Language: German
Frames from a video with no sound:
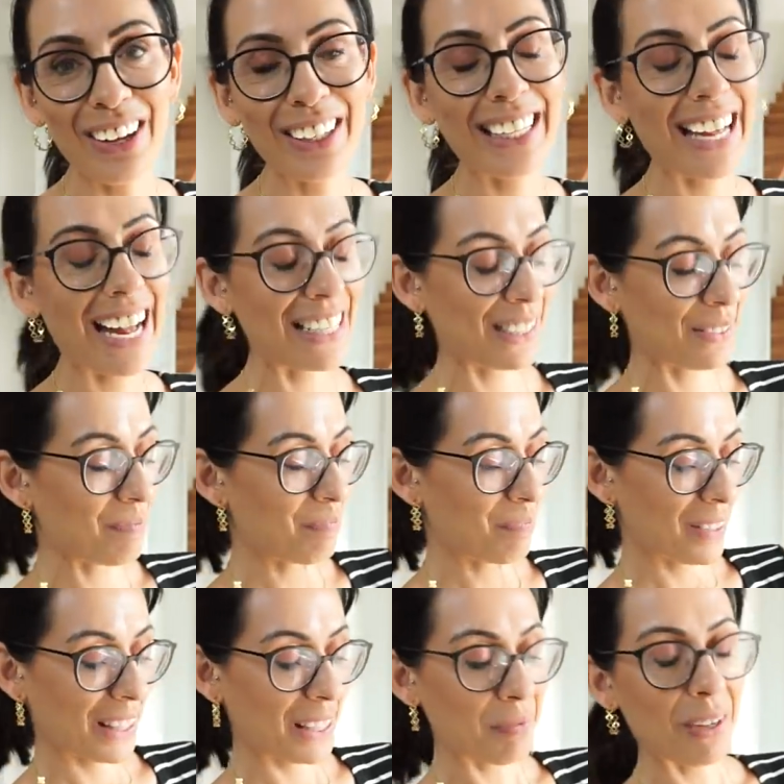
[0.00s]
Okay, also
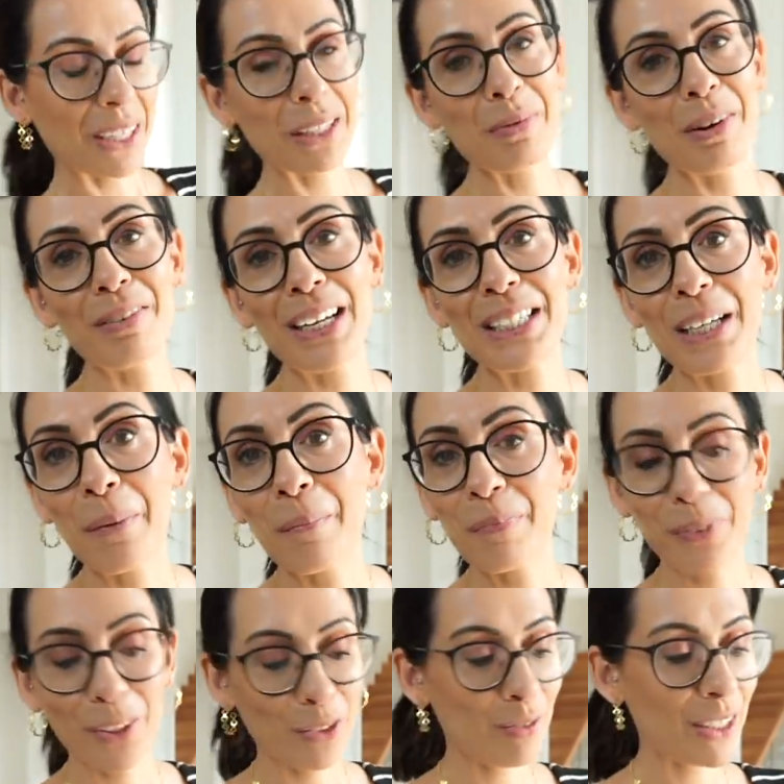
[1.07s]
ich mache hier mal weiter.
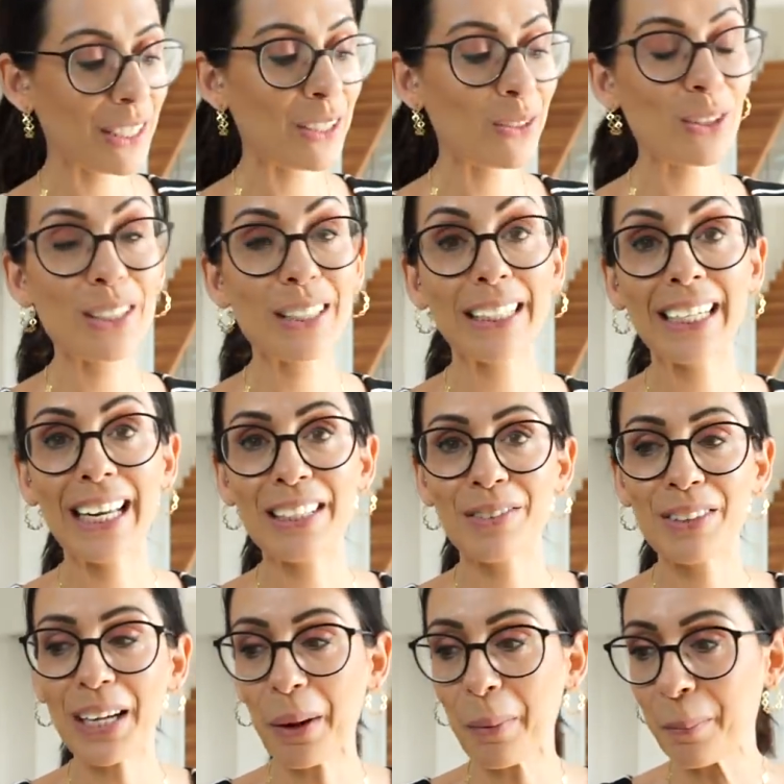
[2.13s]
und Wir sehen uns dann gleich
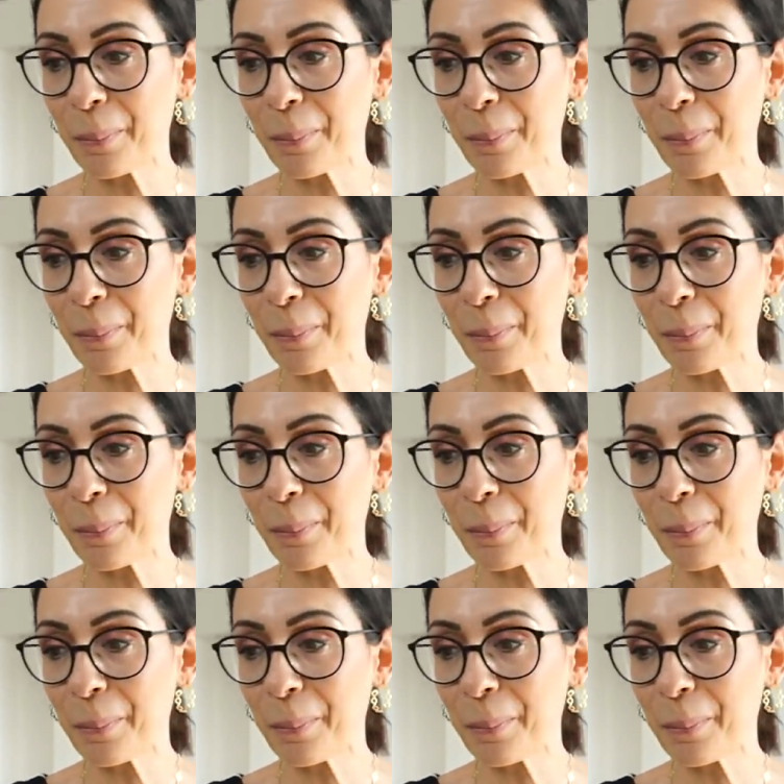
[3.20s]
wieder.